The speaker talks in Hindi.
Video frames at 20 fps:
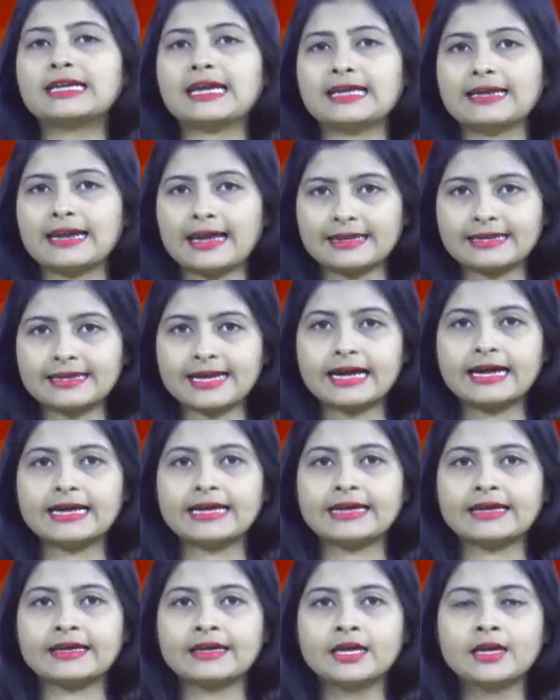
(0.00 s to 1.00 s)
नहीं रह गया
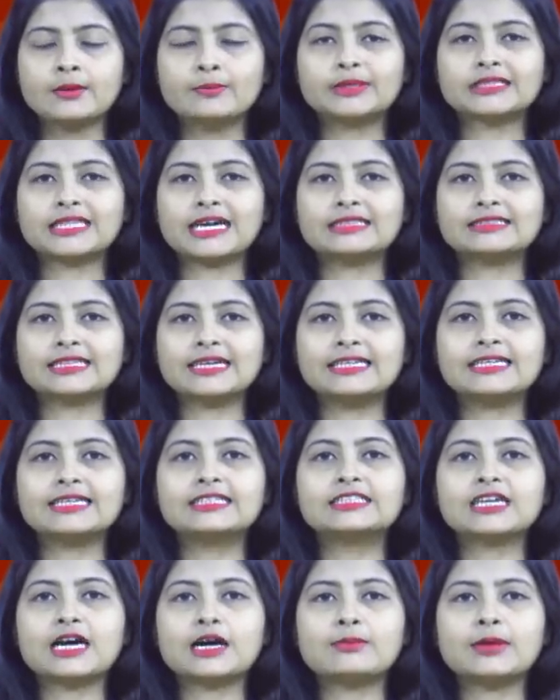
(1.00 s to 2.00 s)
है बता दें
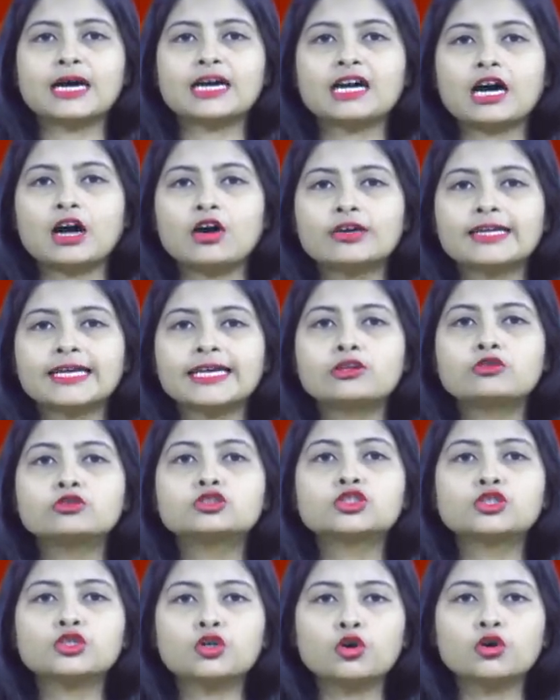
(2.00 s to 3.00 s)
कि डहमा गांव के
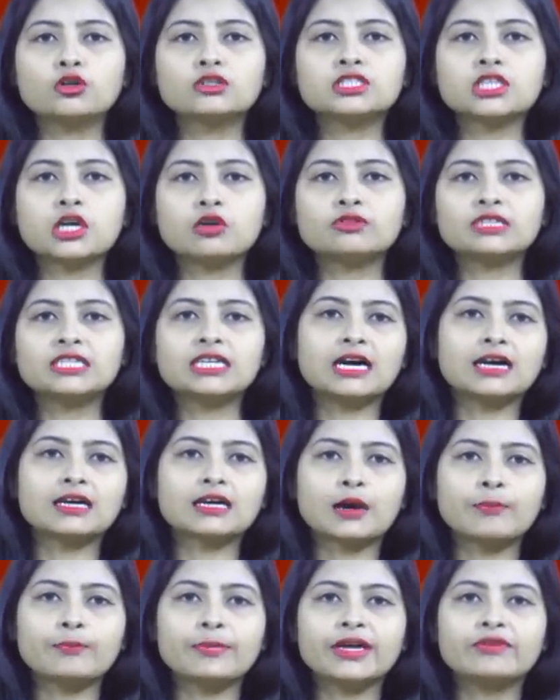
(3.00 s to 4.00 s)
कुछ लोग सऊदी
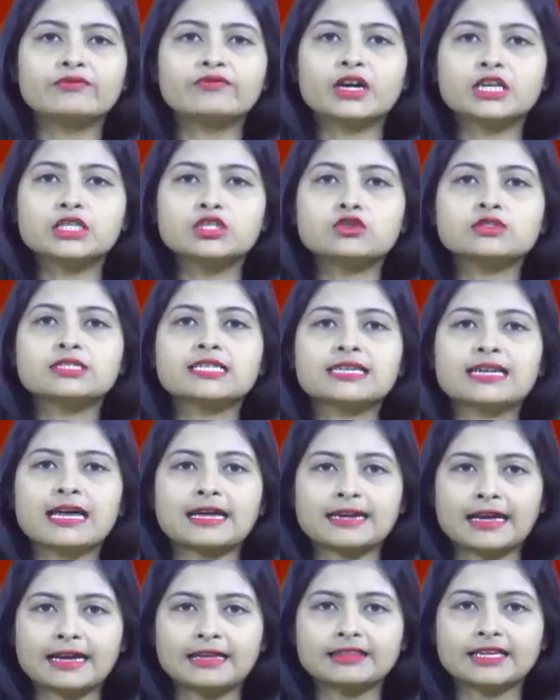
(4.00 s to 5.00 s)
अरब में वर्षों से
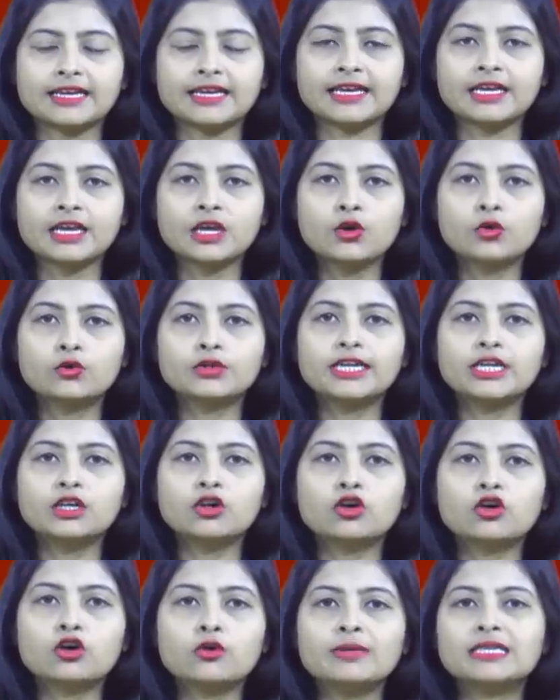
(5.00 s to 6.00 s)
रह रहे थे उन्हीं
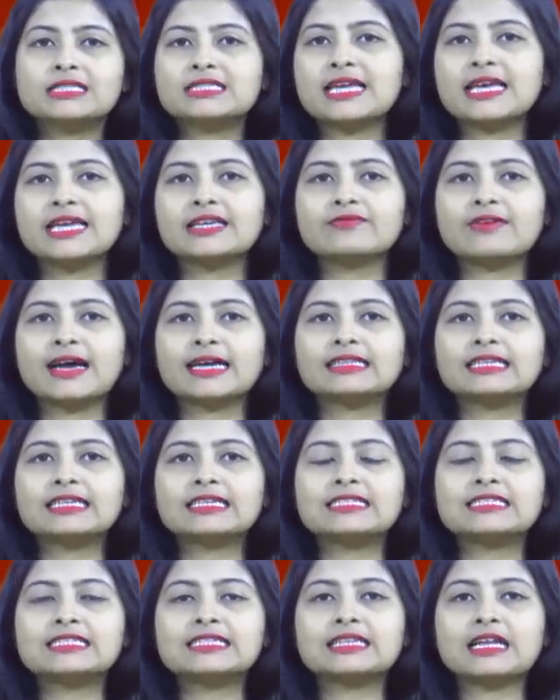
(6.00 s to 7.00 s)
लोगों में से एक व्यक्ति
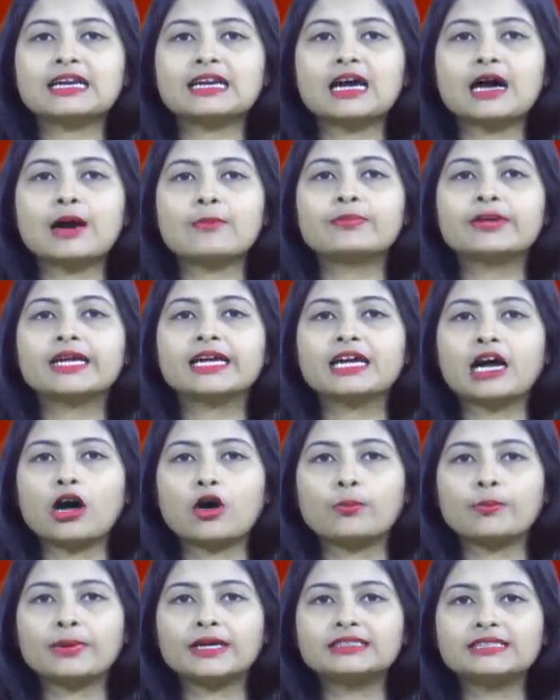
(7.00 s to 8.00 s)
किसी तरह अपने
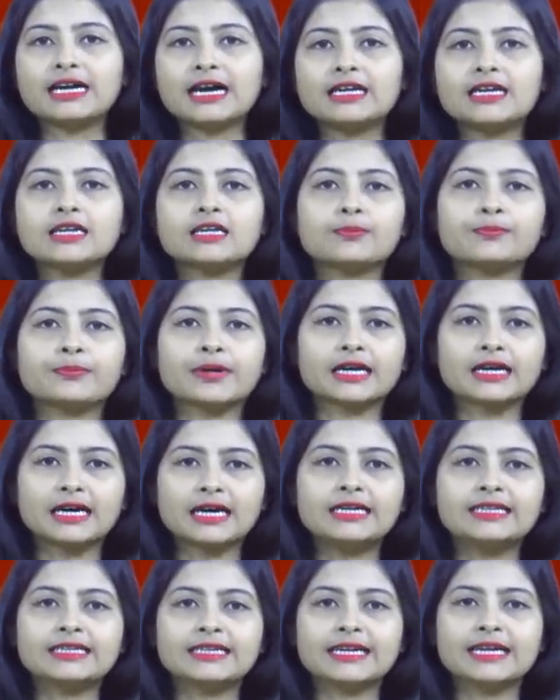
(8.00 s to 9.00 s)
गांव पंडारक
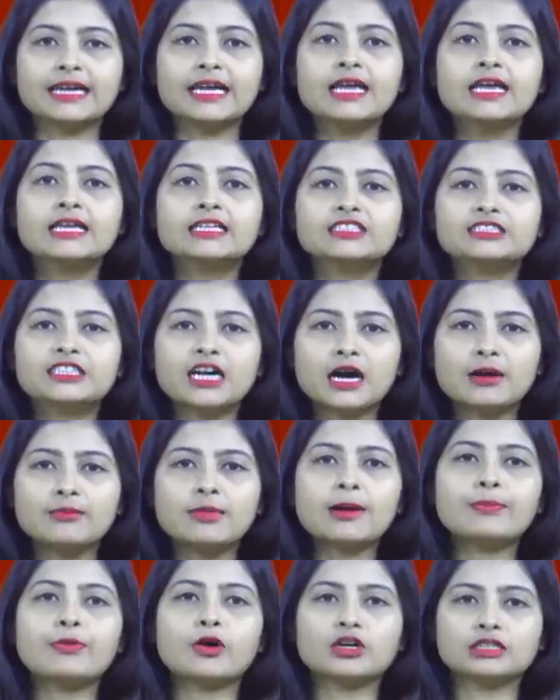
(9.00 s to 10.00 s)
प्रखंड के
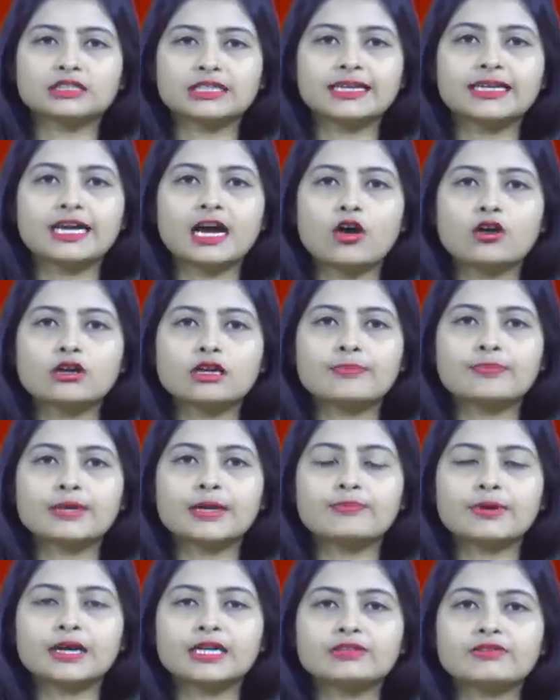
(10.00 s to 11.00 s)
डहमा पहुंच गया और
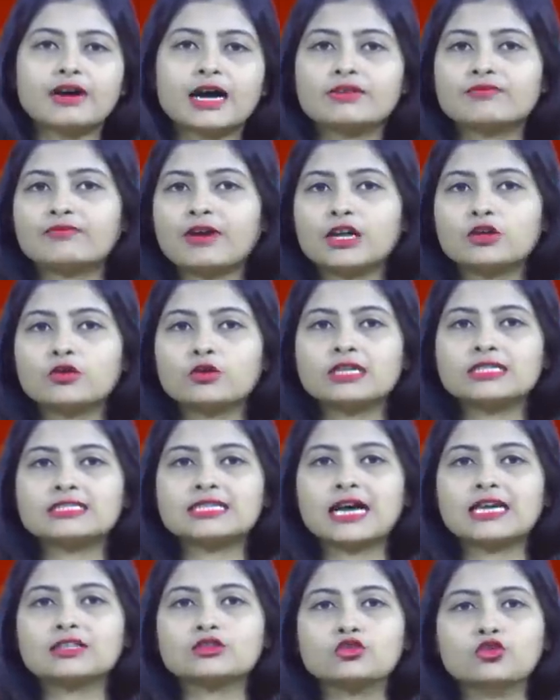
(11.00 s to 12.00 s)
अपने परिवार वालों के
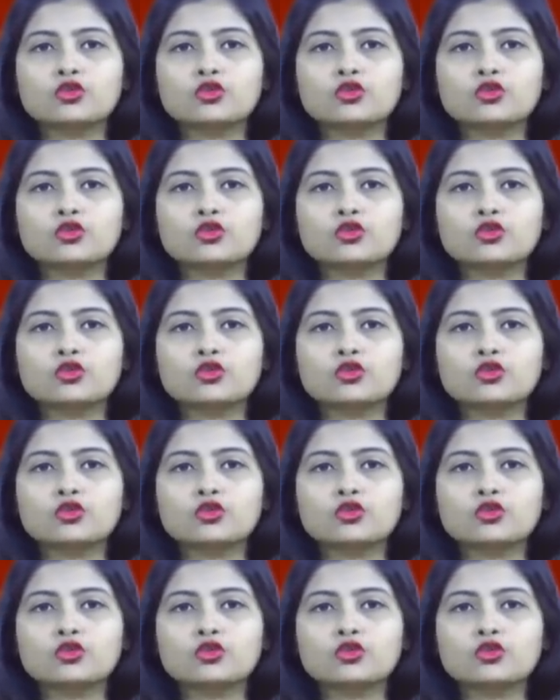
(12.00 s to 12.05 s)
साथ